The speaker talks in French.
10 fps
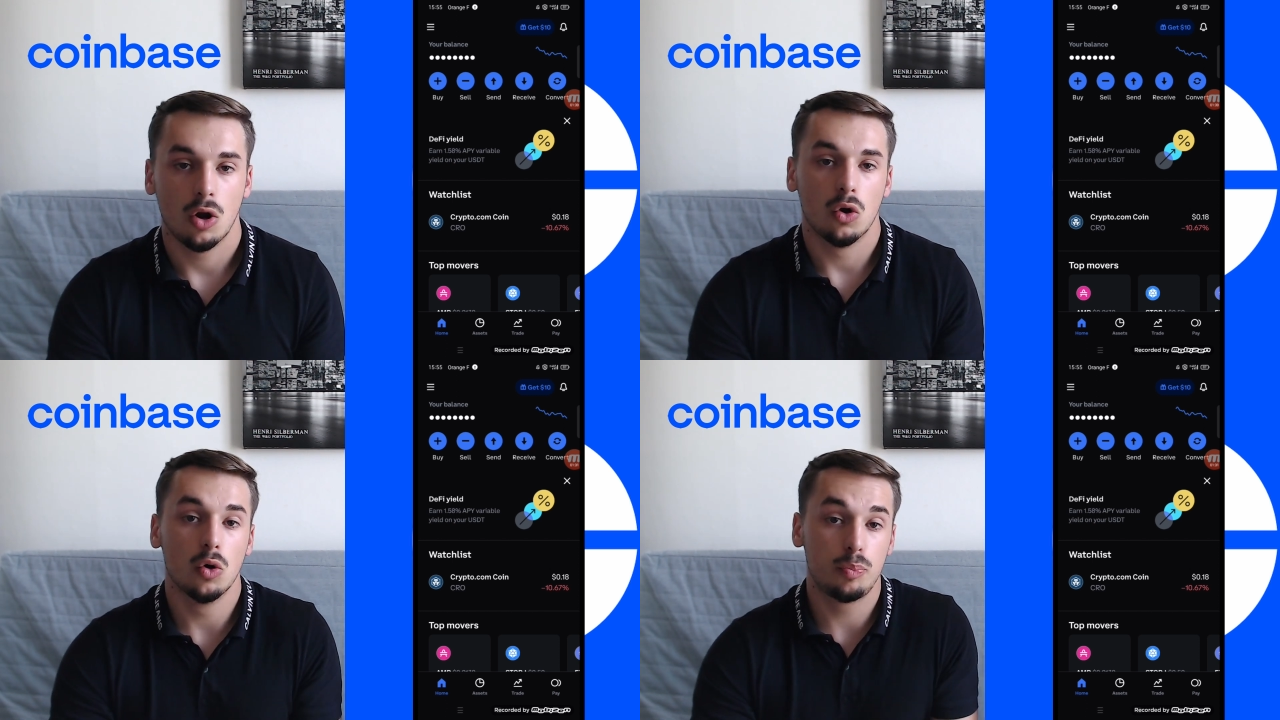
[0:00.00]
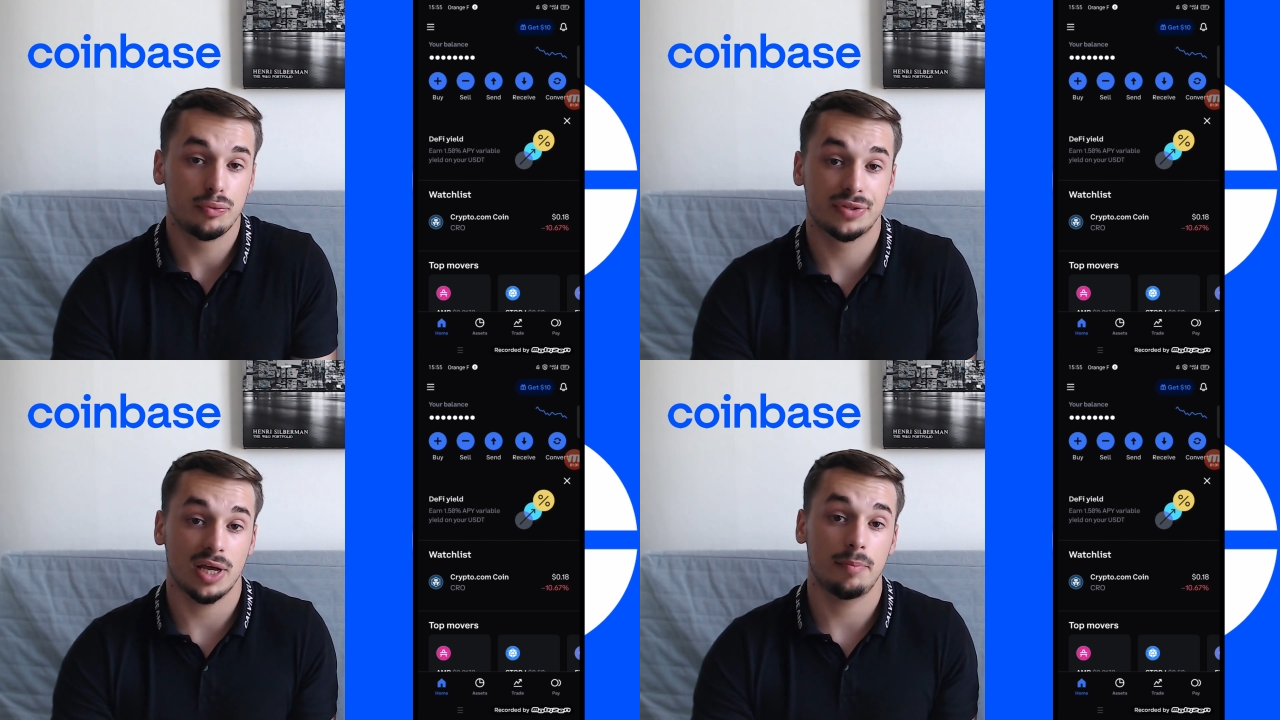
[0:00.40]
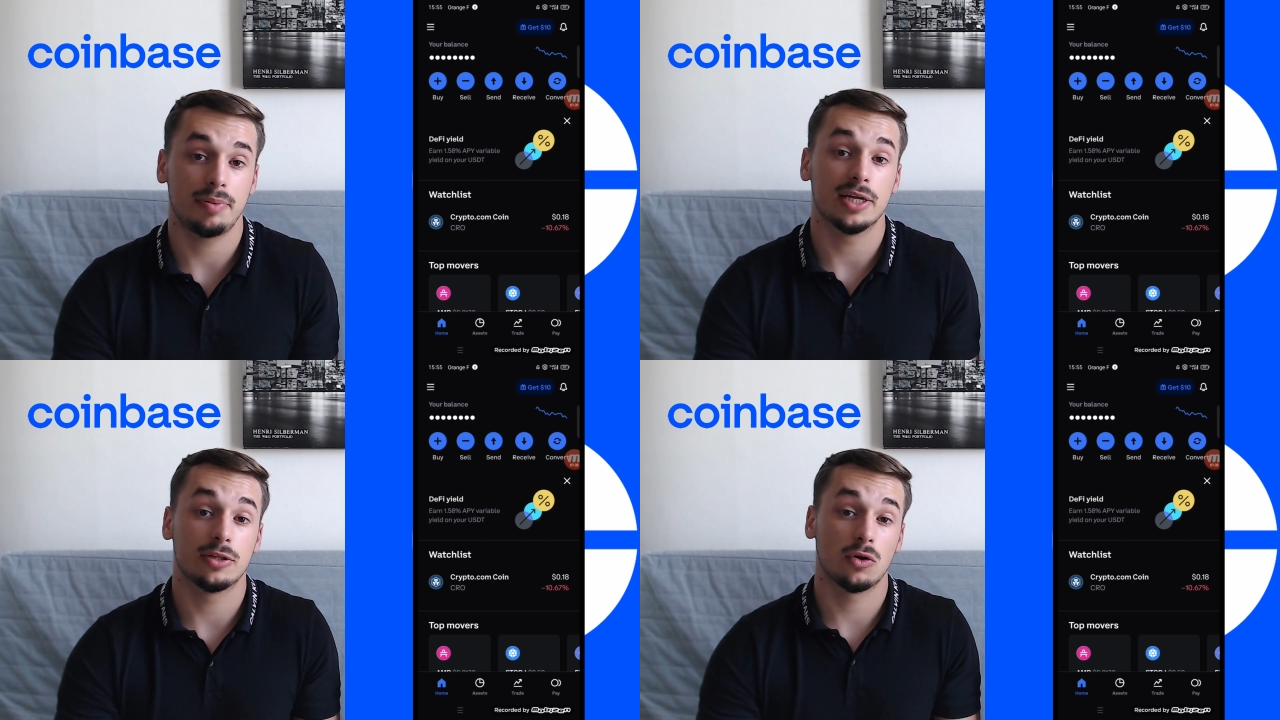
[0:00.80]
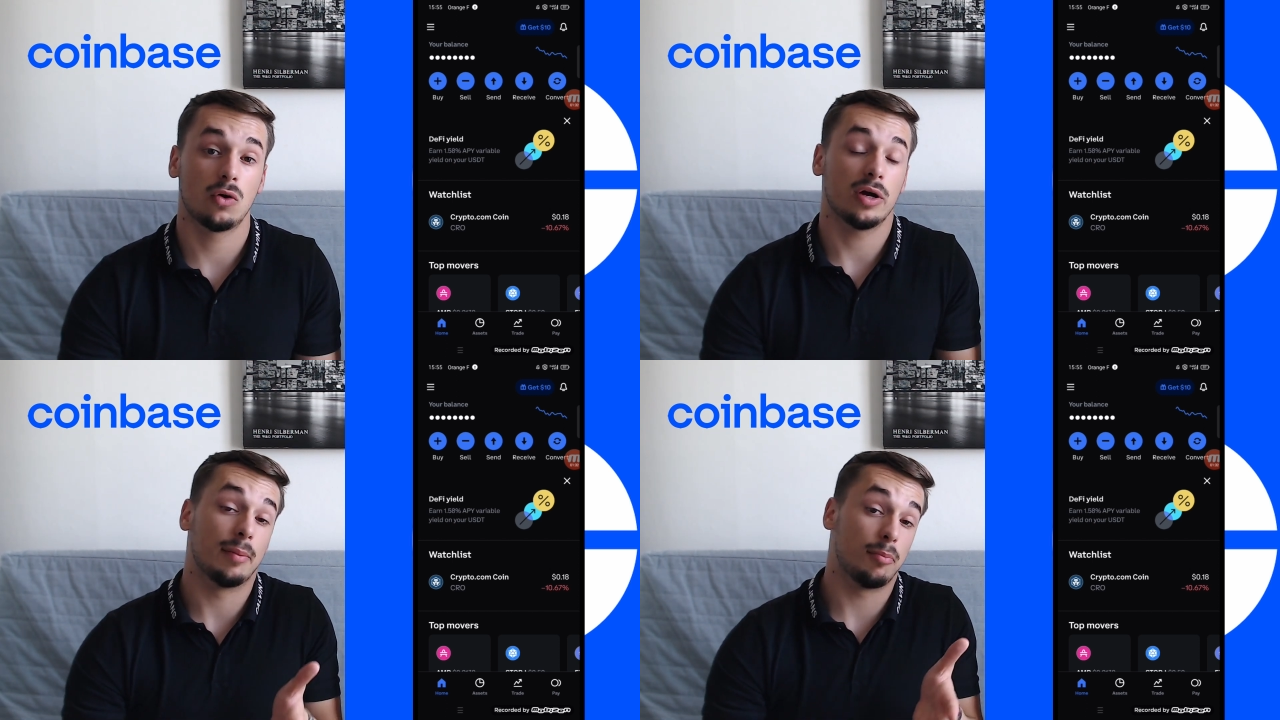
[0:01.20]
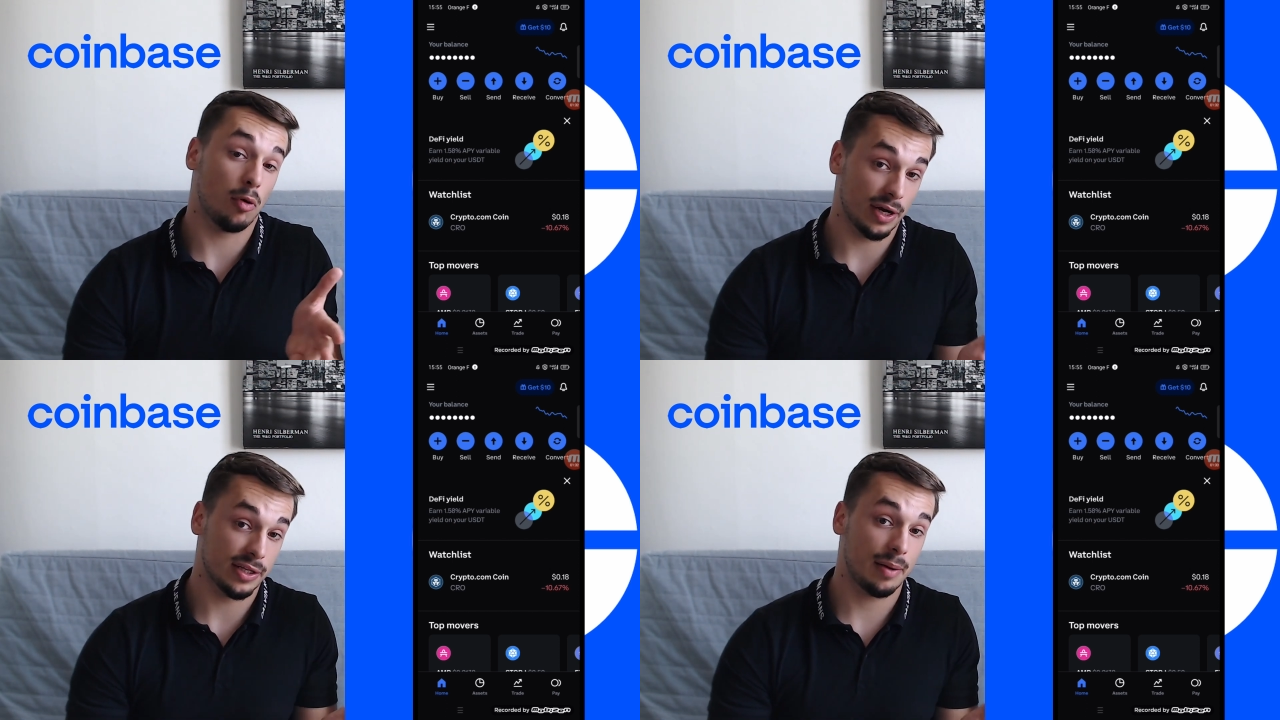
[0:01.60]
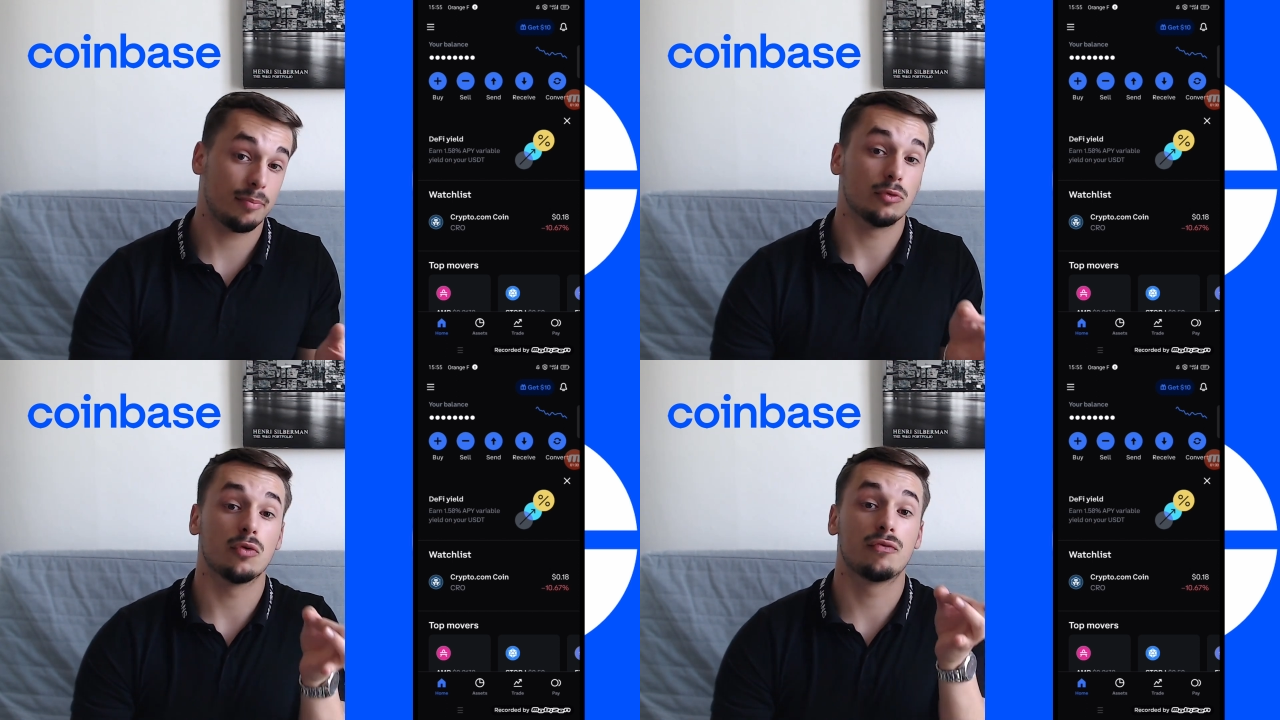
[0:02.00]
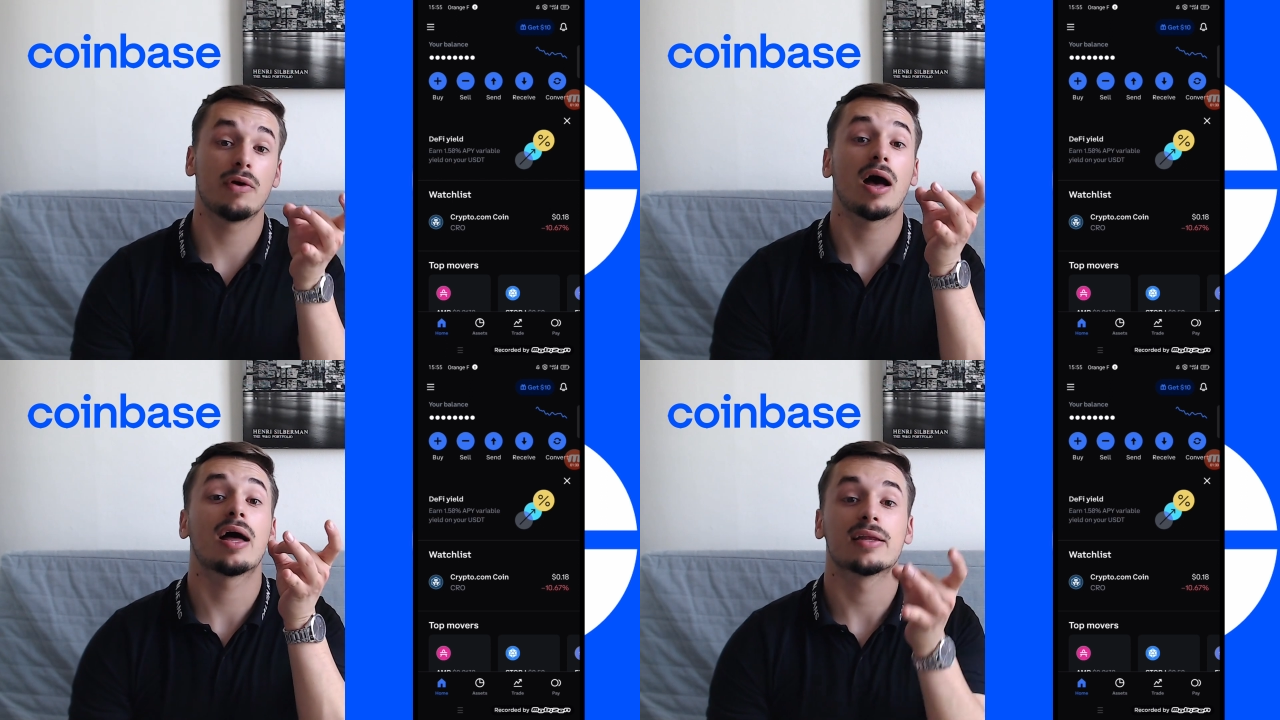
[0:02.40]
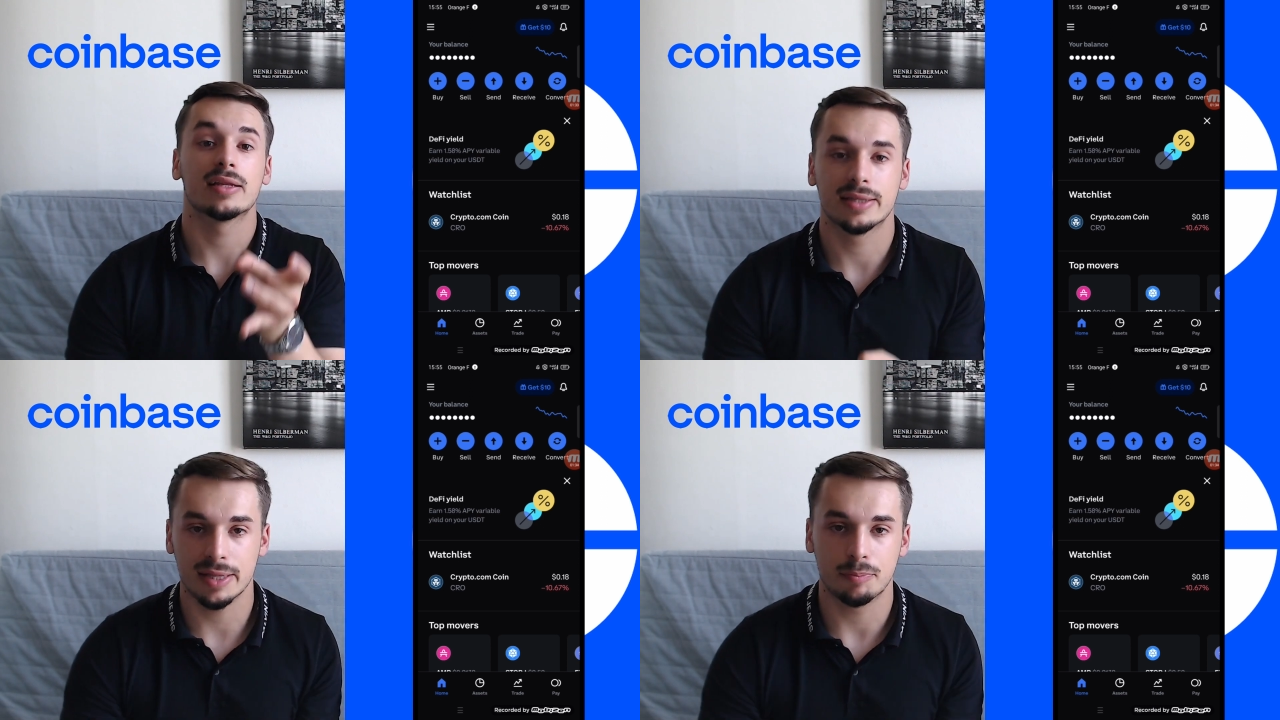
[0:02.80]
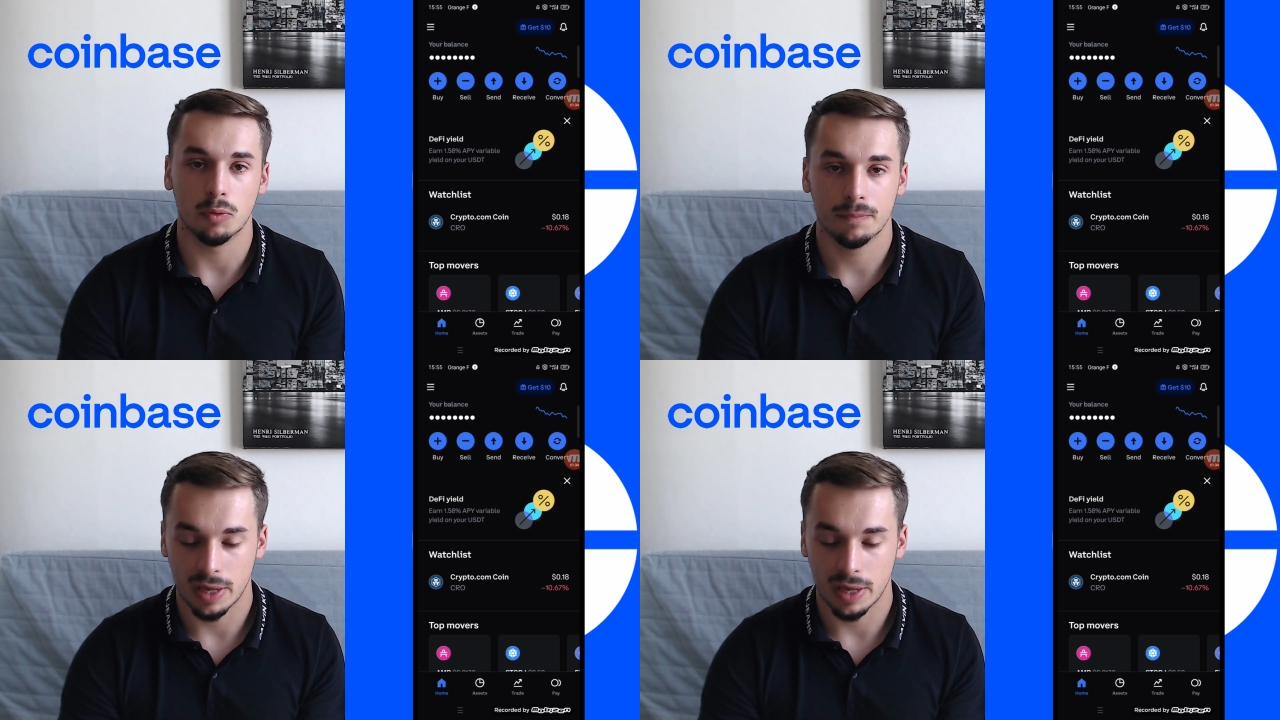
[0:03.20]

Le plus simple étant, et la première étape, de faire un dépôt.